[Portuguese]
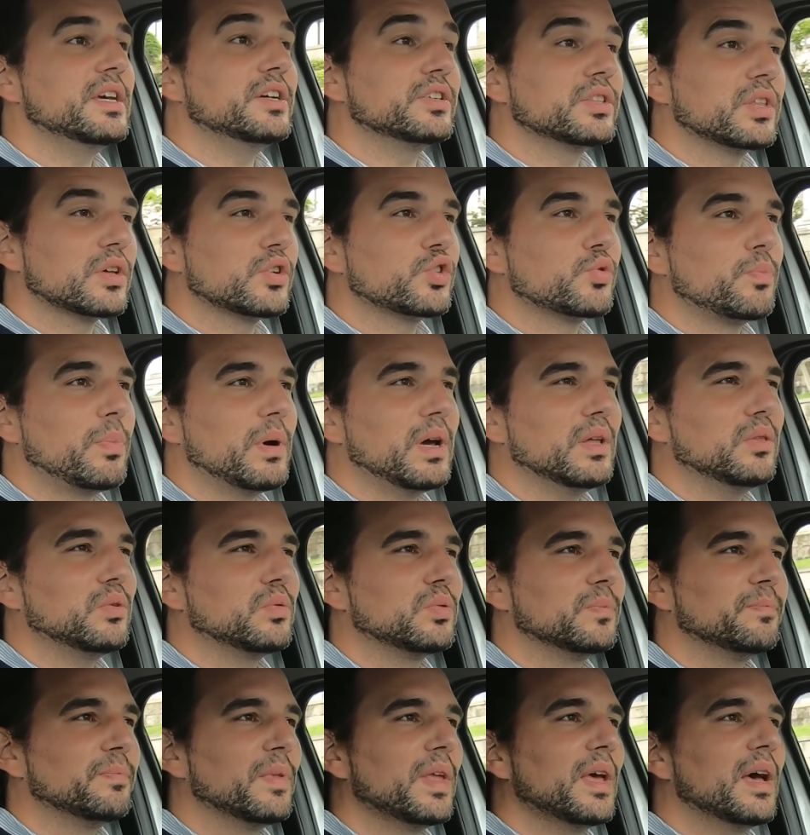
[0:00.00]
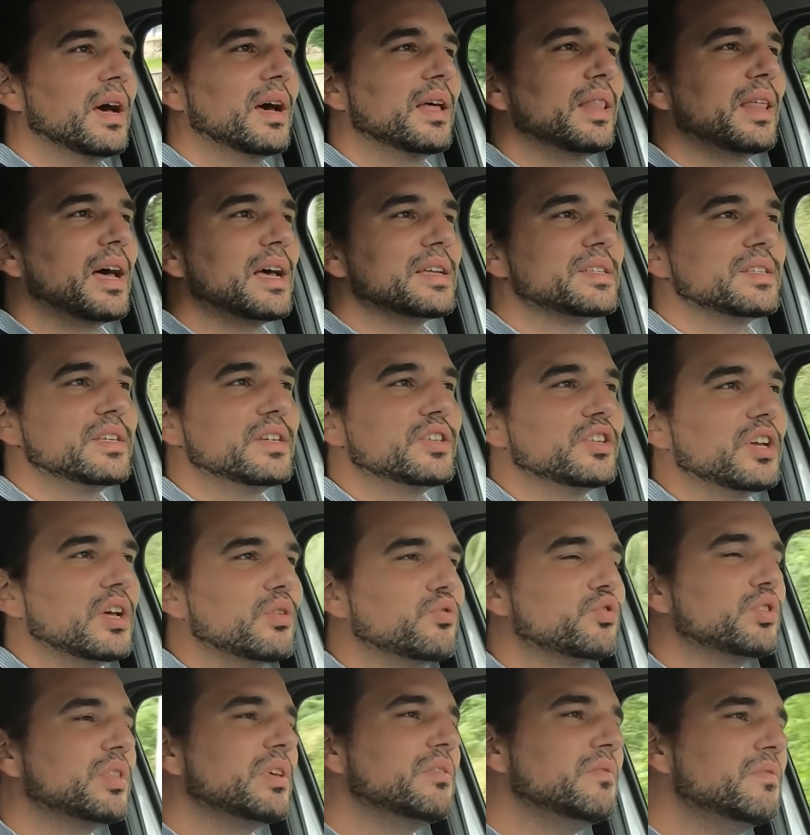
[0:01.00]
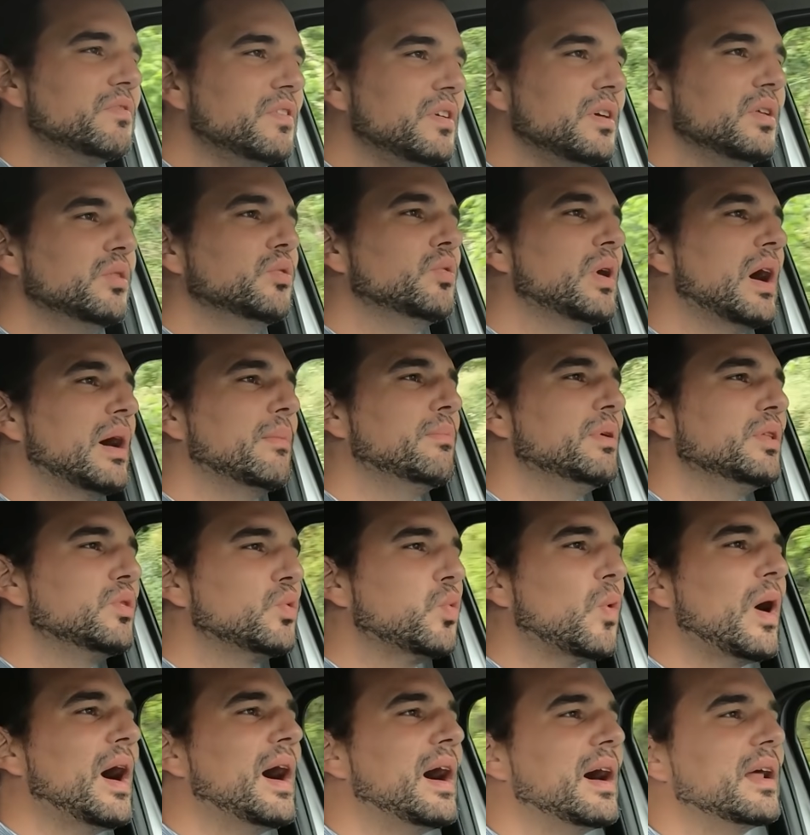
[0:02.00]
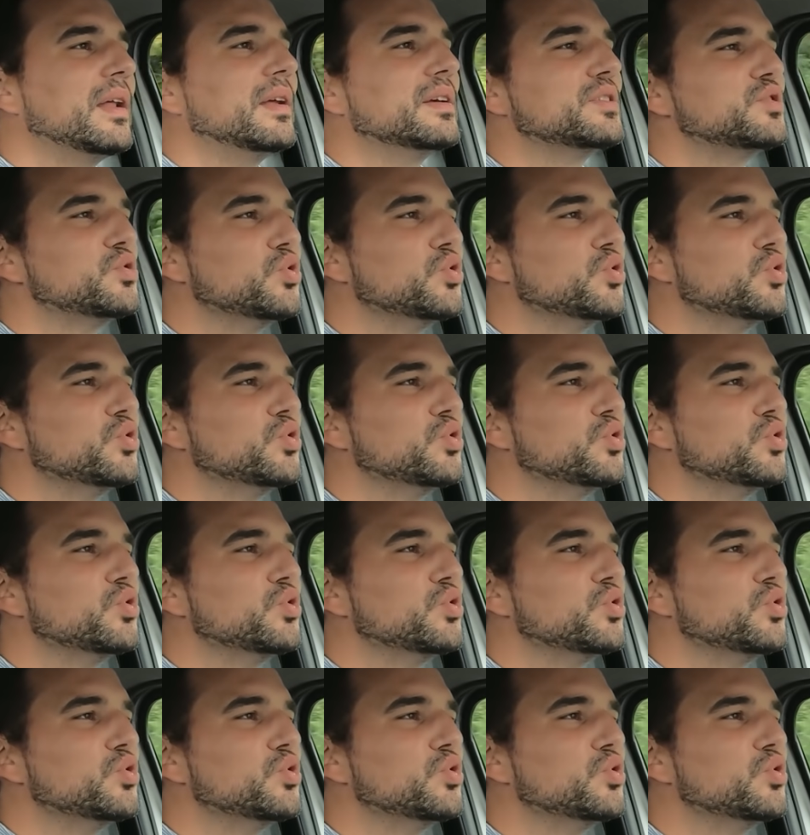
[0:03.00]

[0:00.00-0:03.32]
a este respeito, a Dacia já nos tem vindo a habituar, a